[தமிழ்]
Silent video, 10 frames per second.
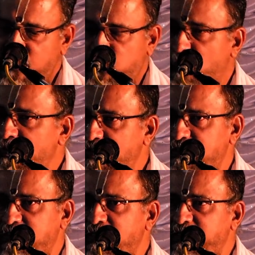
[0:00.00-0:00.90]
என்ன
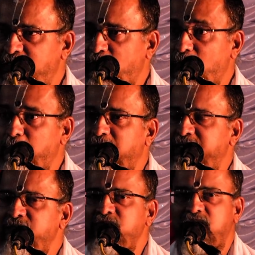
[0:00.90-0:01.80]
தோன்றதுன்னா எனக்கு ஒரு
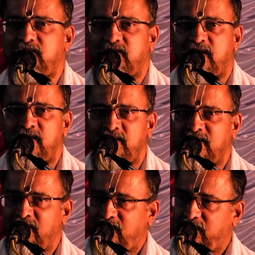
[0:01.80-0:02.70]
பயம் வருதுடா
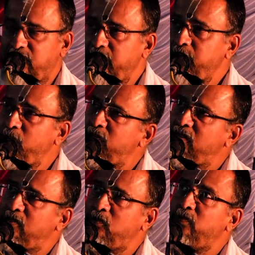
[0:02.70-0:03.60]
நீயும்
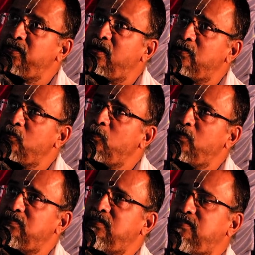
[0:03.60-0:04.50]
நானோ யாரோ
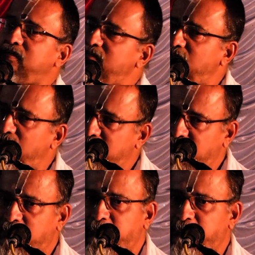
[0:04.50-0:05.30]
ஒருத்தர் தான் காசிக்கு